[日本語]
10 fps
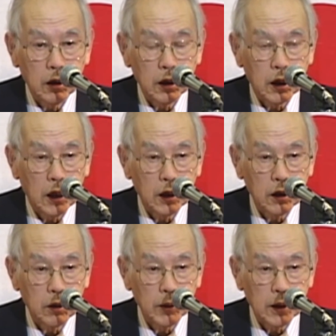会談
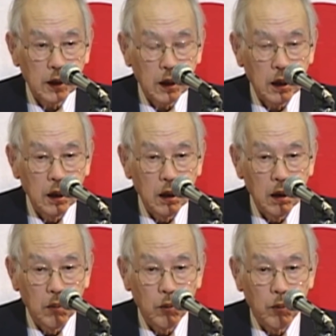しましたが、
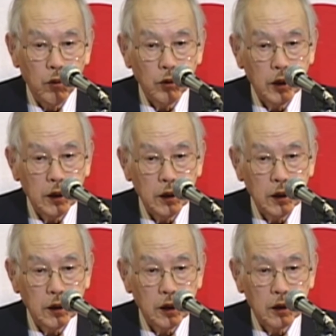もう呆然自
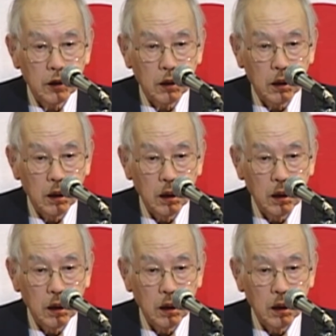失ですね。